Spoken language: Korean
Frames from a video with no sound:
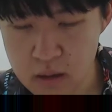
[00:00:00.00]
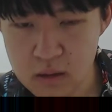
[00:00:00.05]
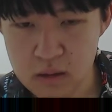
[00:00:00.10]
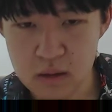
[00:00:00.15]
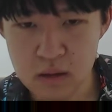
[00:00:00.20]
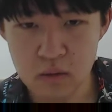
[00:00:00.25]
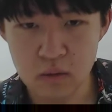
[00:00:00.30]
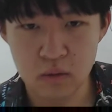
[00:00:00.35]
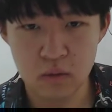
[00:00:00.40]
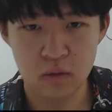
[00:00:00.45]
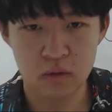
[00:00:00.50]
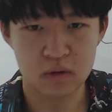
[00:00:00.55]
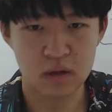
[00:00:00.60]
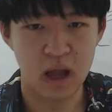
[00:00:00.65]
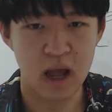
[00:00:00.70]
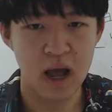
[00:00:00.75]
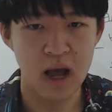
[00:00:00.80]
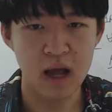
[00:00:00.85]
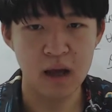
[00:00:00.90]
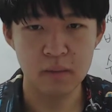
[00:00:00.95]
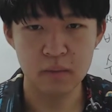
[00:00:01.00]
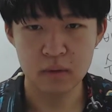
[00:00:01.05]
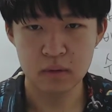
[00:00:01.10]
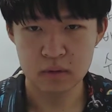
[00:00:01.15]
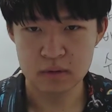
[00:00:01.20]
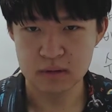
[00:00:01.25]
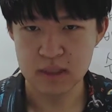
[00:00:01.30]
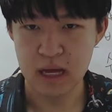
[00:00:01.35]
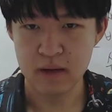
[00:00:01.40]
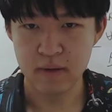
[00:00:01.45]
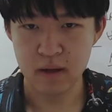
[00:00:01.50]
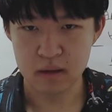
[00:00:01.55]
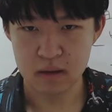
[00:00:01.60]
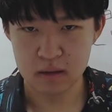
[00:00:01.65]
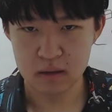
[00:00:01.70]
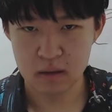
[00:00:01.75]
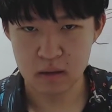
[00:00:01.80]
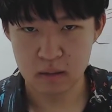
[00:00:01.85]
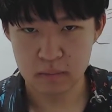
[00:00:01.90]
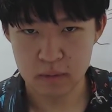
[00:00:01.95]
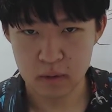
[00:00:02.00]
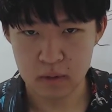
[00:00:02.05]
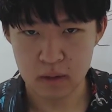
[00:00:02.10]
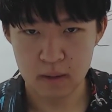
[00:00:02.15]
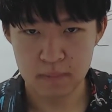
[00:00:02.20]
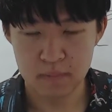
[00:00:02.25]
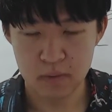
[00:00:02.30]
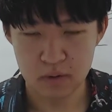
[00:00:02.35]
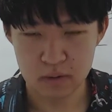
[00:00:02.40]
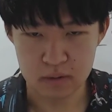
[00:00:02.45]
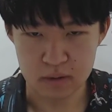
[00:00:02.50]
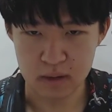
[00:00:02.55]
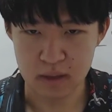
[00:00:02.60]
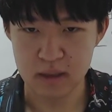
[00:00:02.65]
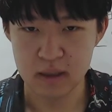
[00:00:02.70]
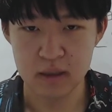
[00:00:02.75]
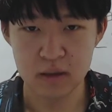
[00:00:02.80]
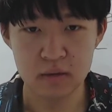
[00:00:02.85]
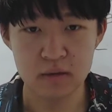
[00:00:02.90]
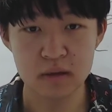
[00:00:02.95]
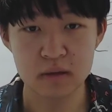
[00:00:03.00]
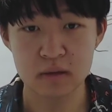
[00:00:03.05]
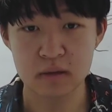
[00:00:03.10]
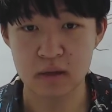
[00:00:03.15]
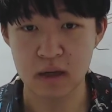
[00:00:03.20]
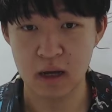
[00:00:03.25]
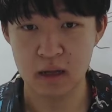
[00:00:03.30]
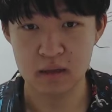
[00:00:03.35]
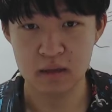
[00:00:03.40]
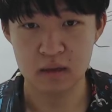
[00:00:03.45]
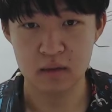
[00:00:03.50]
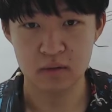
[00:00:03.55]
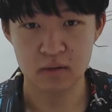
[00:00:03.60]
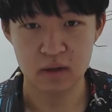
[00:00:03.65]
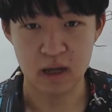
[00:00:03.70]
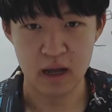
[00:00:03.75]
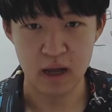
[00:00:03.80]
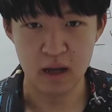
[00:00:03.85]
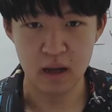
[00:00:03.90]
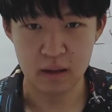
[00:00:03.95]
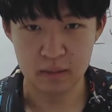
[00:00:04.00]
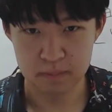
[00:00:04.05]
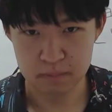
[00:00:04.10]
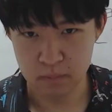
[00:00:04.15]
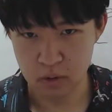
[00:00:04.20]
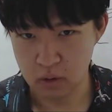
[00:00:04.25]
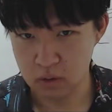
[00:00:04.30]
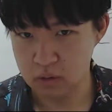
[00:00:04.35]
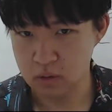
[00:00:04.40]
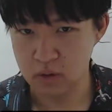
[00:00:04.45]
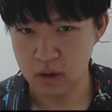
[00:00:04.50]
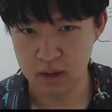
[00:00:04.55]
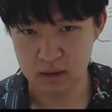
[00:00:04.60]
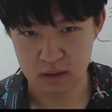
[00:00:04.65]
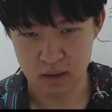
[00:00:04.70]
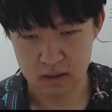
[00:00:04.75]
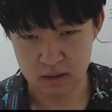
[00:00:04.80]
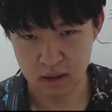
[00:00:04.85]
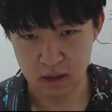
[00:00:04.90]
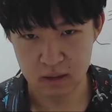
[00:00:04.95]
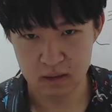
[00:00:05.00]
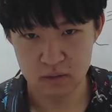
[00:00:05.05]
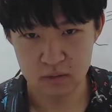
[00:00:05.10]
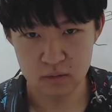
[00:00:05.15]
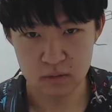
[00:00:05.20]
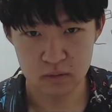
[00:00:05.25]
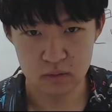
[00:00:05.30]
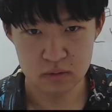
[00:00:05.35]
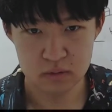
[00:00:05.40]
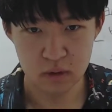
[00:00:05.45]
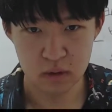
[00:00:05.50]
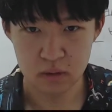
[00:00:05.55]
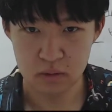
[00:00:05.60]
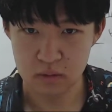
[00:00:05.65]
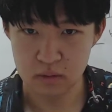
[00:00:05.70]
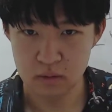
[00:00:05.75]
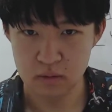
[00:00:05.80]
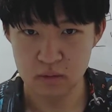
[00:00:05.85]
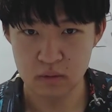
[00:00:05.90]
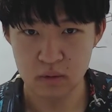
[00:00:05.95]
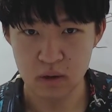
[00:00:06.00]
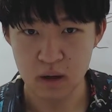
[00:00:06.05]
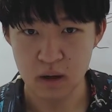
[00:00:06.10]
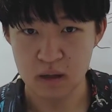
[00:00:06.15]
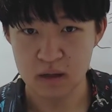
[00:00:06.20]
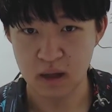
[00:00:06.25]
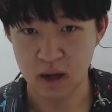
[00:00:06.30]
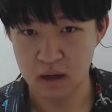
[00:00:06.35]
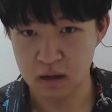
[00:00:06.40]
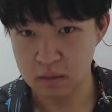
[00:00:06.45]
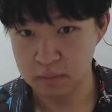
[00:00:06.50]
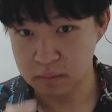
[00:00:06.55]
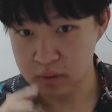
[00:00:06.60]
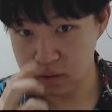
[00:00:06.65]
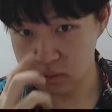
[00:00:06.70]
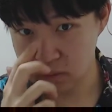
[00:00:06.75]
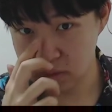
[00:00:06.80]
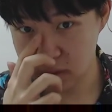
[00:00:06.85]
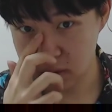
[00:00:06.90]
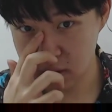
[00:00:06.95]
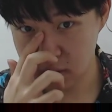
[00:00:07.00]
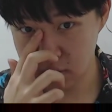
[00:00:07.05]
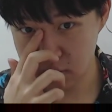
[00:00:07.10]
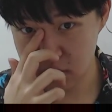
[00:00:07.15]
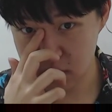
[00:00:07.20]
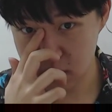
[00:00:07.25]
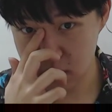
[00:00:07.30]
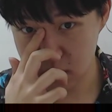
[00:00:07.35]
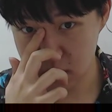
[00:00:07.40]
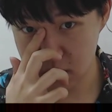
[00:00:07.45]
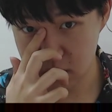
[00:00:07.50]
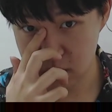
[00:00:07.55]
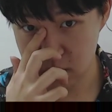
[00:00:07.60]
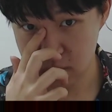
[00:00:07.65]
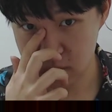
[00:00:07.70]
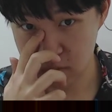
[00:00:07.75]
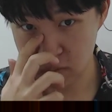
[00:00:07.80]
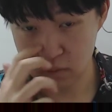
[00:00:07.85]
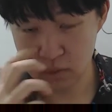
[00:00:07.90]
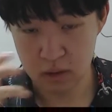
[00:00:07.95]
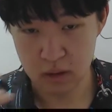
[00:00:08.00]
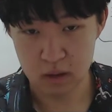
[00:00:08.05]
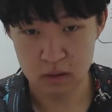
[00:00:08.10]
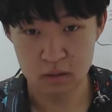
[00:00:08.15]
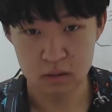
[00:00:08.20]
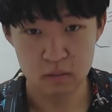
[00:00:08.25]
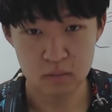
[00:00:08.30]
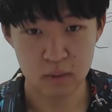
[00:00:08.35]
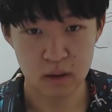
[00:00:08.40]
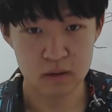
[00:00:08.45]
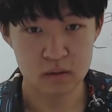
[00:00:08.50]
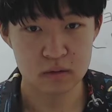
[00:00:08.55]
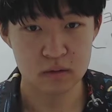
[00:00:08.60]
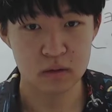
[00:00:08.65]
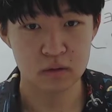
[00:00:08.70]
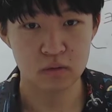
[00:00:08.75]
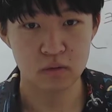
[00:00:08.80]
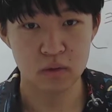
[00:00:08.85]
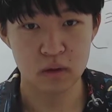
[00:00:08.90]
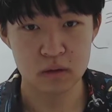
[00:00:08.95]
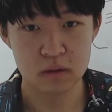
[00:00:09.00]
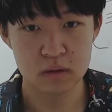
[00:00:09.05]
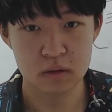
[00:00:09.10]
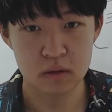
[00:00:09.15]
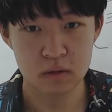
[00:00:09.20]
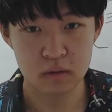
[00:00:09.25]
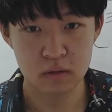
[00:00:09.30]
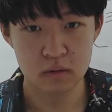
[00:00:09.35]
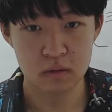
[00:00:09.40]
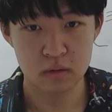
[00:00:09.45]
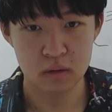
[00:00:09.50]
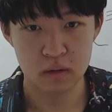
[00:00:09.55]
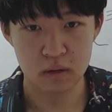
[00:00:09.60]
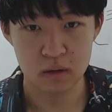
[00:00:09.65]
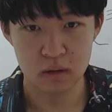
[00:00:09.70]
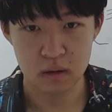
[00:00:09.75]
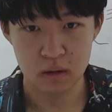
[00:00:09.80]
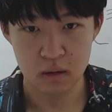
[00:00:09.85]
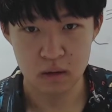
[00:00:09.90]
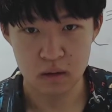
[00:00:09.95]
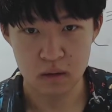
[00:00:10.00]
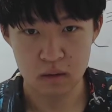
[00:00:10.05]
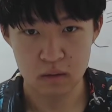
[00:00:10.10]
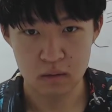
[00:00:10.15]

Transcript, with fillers: 그리고 다뭐 싸와니까 연락뽕따 이런 애들이 아니에요. 다 언어가 다 다르고 서로 다른 민족이라고 생각하는 건데 우리가 봤을 때 똑같이 생겼는데